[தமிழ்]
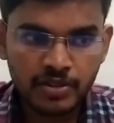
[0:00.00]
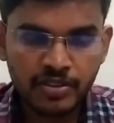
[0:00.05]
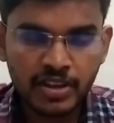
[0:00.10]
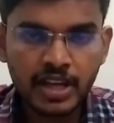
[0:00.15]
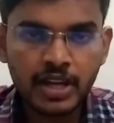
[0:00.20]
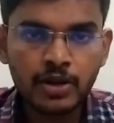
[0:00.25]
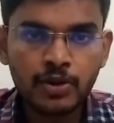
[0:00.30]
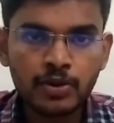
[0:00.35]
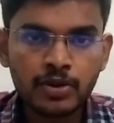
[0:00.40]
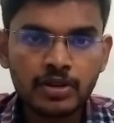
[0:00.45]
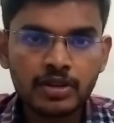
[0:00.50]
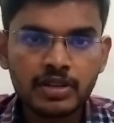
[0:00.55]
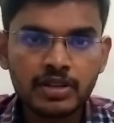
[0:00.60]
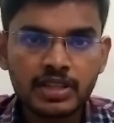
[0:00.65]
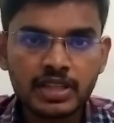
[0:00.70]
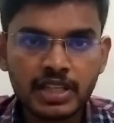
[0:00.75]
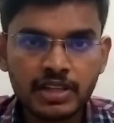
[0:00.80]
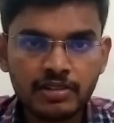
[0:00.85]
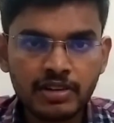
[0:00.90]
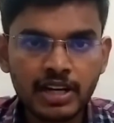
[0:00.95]
வேலூர்
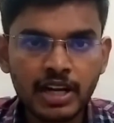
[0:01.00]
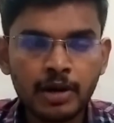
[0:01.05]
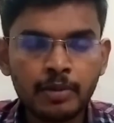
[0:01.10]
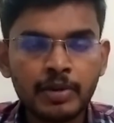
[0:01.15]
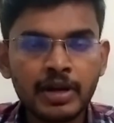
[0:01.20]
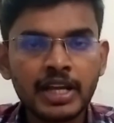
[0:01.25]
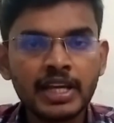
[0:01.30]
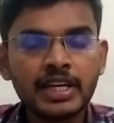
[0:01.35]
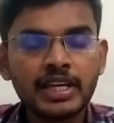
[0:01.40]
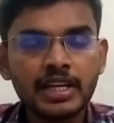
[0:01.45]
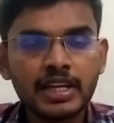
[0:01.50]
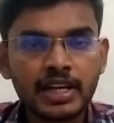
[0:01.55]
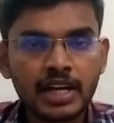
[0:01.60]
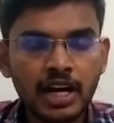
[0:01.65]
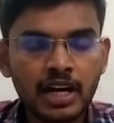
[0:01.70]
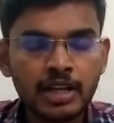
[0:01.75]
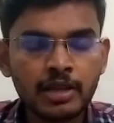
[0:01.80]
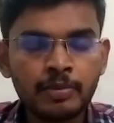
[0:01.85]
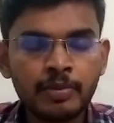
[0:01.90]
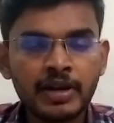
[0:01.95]
திருவண்ணாமலை
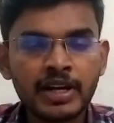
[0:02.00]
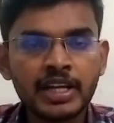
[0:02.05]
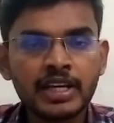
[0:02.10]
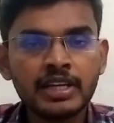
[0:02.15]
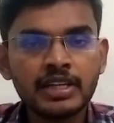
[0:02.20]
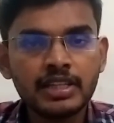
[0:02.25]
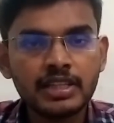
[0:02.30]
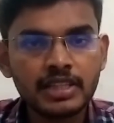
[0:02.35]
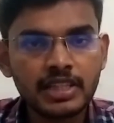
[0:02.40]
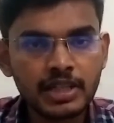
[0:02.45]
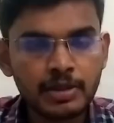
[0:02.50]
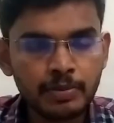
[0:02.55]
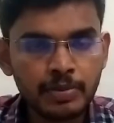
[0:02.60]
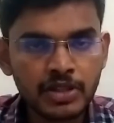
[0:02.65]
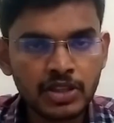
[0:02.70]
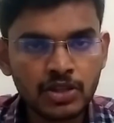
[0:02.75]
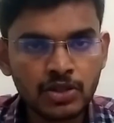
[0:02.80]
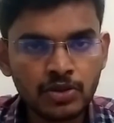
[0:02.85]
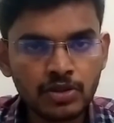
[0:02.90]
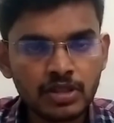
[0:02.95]
ராணிப்பேட்டை
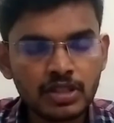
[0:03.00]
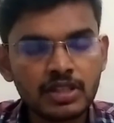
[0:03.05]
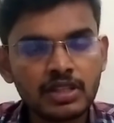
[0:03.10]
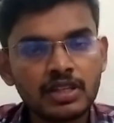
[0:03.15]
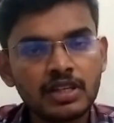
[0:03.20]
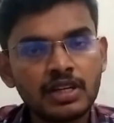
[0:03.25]
திருப்பத்தூர்